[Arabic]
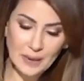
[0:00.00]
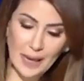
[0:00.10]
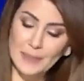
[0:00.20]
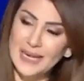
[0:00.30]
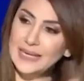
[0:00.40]

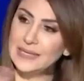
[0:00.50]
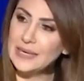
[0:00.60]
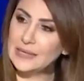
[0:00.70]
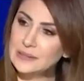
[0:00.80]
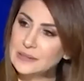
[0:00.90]

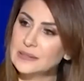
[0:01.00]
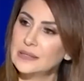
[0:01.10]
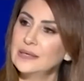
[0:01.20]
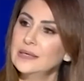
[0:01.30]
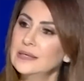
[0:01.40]
بعمليات
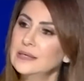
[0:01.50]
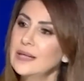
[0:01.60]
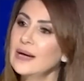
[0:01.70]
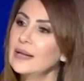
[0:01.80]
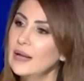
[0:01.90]
آه،
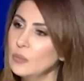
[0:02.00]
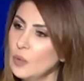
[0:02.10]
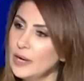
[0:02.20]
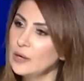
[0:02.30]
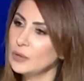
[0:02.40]
نقل
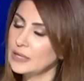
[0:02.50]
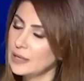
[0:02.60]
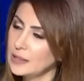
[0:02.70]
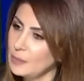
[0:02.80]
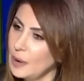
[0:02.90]
اموال
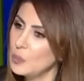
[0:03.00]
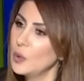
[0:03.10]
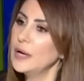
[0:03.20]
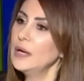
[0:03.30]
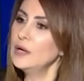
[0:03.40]

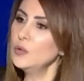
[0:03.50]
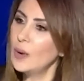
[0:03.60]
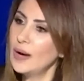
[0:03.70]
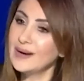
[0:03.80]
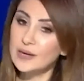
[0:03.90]
يفرجوا أموال
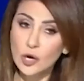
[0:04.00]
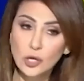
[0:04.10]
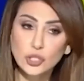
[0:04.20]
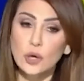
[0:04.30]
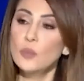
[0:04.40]
يفرجوا
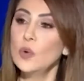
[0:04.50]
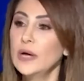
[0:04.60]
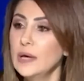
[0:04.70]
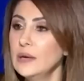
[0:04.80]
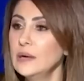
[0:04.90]
واخراج
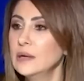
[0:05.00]
اموال